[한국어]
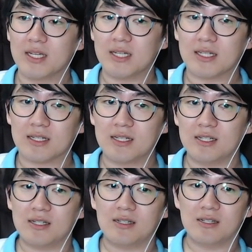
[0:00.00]

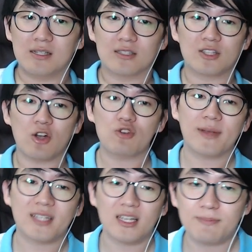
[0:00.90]
그
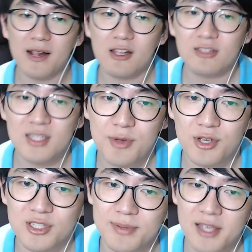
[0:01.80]
1948년 12월
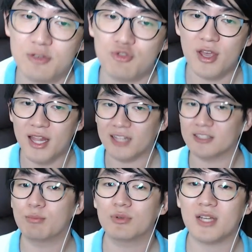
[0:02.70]
24일 유엔
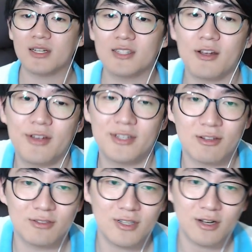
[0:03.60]
안전보장
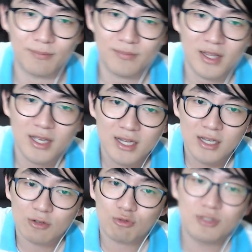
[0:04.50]
이사회에서는요.
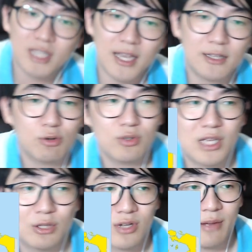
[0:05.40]
군사 행동을
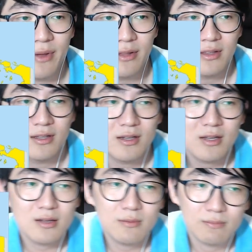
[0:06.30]
계속하면
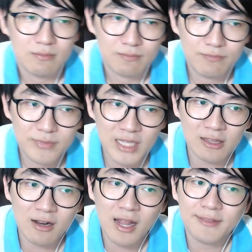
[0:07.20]

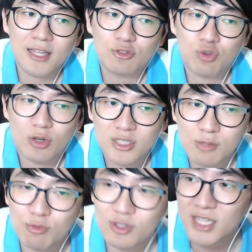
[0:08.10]
네덜란드에 주어질
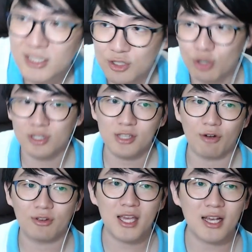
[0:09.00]
물자 지원을
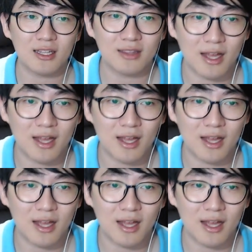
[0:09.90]
연기하겠다.